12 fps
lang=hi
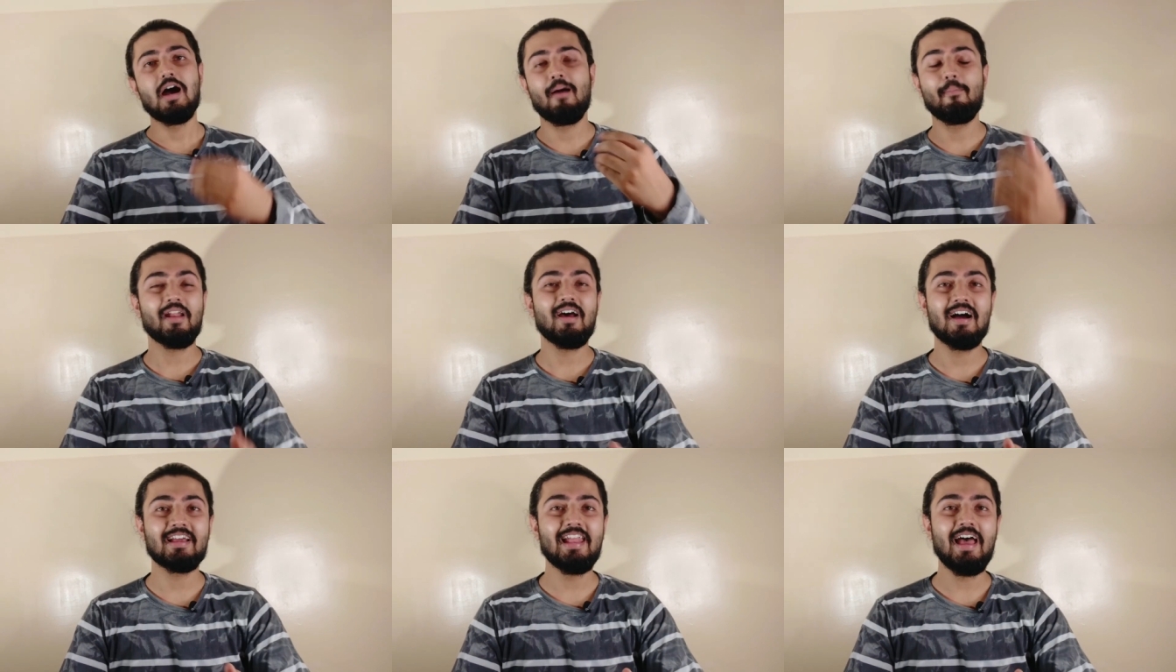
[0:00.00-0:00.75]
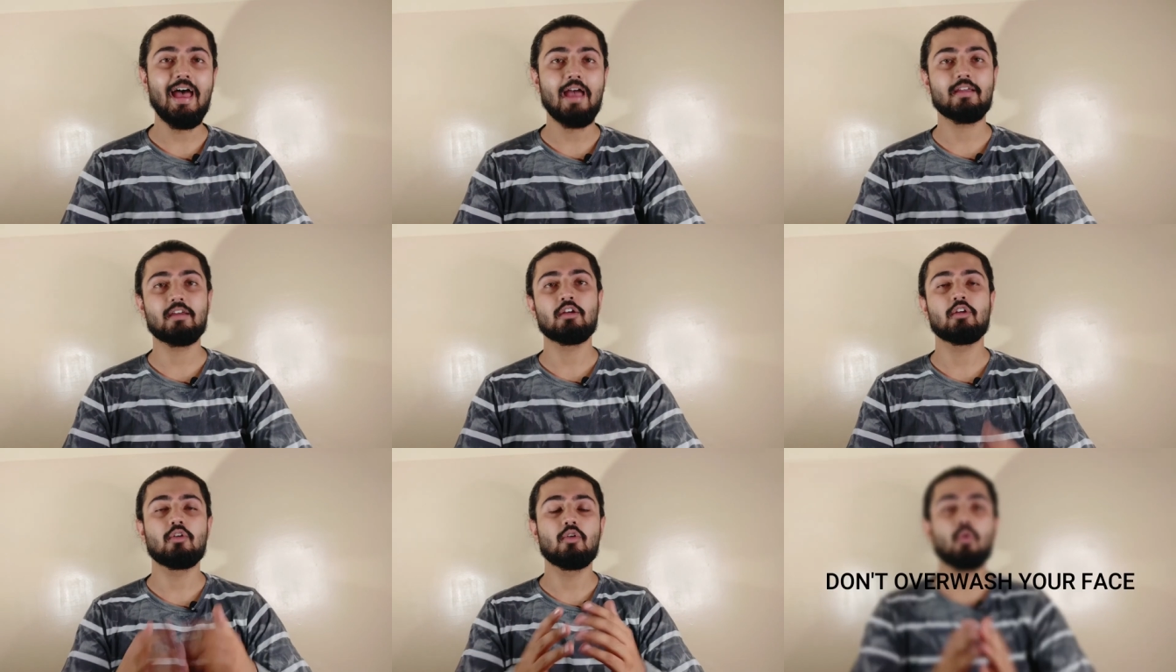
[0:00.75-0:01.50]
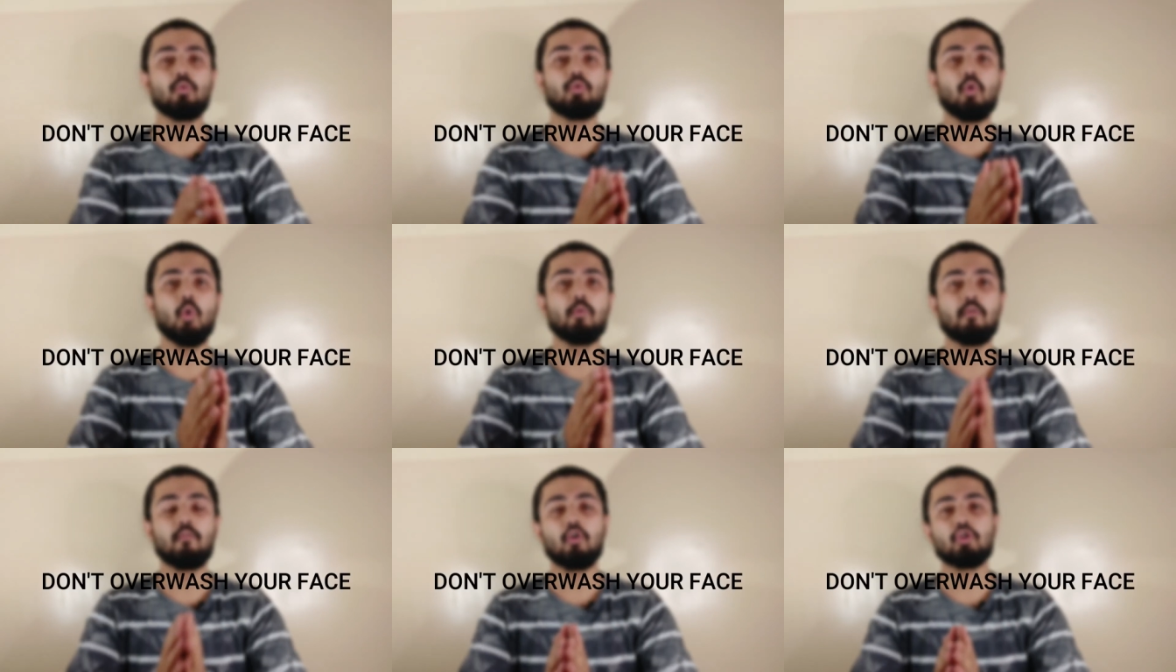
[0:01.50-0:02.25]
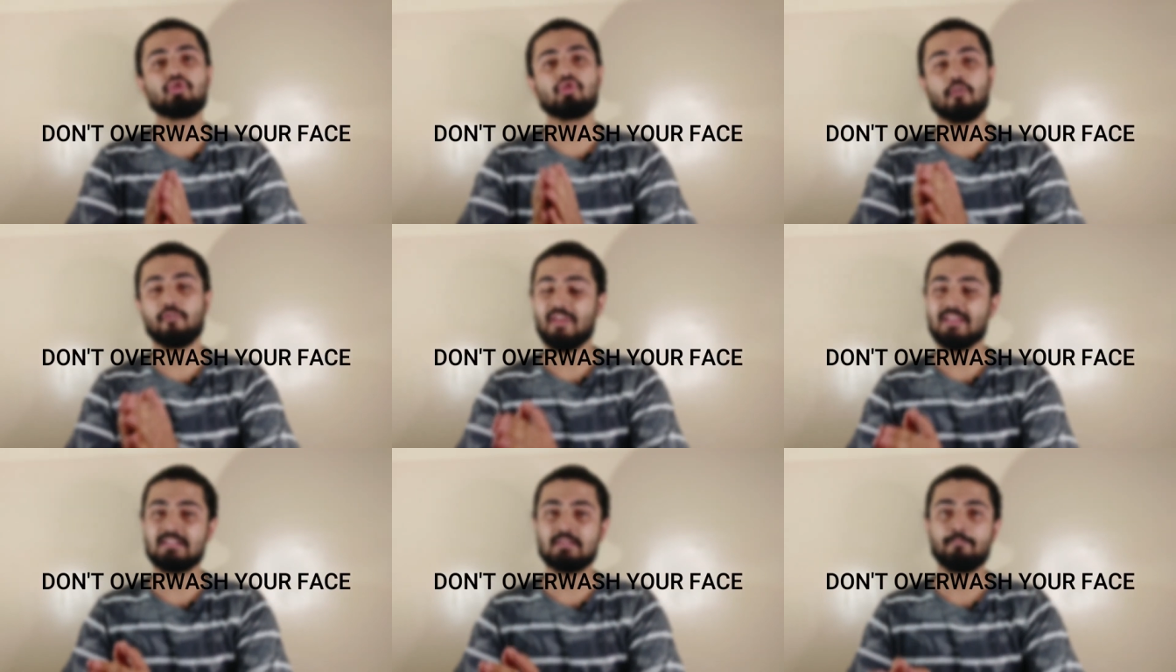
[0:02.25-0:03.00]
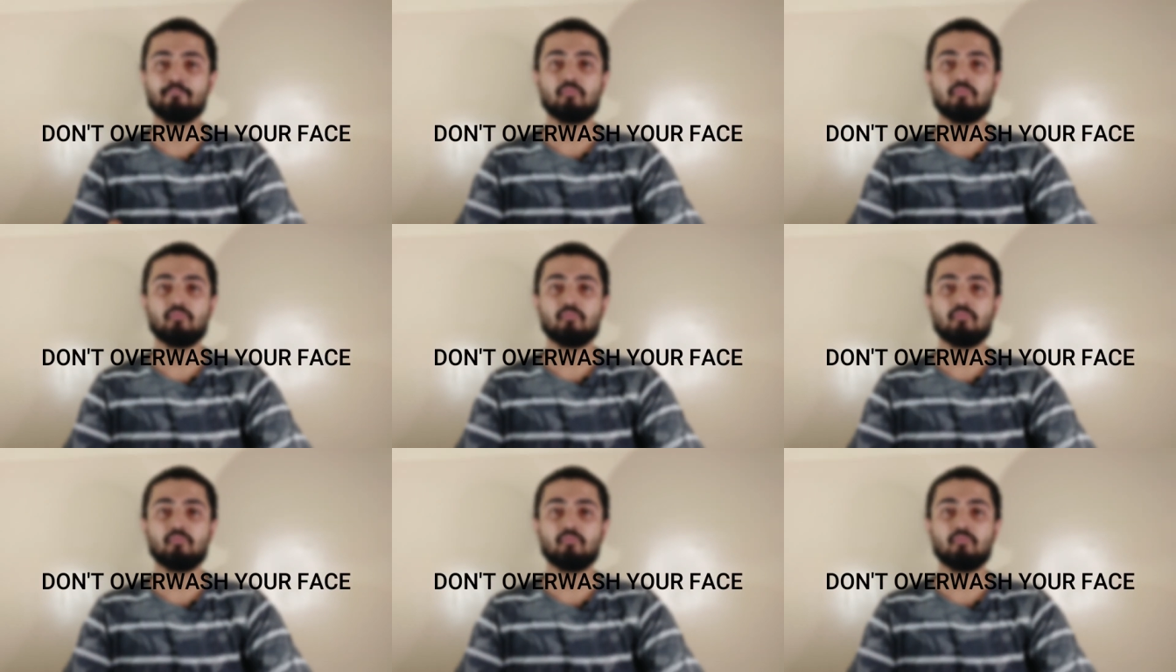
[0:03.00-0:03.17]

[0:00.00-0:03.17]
हमारा अगला हैक है डोंट ओवर वॉश योर फेस